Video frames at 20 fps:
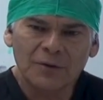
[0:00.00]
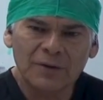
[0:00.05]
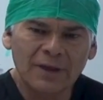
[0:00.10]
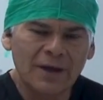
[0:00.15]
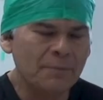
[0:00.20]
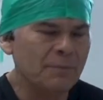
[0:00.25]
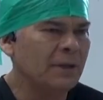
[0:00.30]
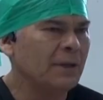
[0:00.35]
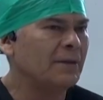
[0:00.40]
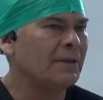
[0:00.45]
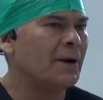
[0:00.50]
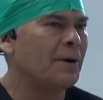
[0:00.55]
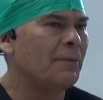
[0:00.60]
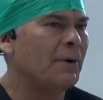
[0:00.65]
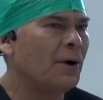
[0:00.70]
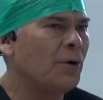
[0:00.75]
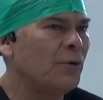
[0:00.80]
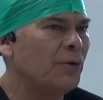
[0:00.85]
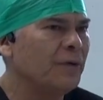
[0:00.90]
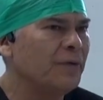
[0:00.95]
ya mi
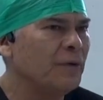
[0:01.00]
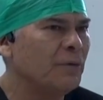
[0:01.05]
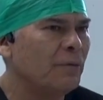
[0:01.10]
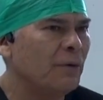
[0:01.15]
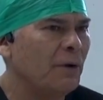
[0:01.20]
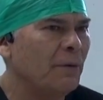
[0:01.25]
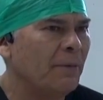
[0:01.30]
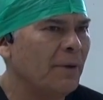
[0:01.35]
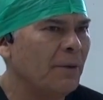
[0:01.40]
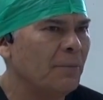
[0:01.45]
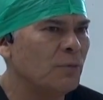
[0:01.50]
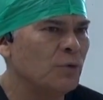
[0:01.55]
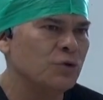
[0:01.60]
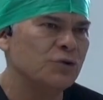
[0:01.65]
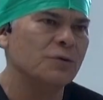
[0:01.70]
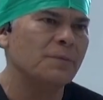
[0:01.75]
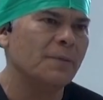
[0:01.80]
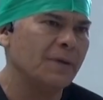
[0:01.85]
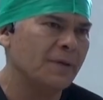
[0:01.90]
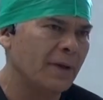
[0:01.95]
trabajo se vuelve
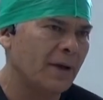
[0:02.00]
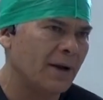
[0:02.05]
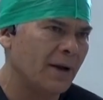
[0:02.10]
mucho más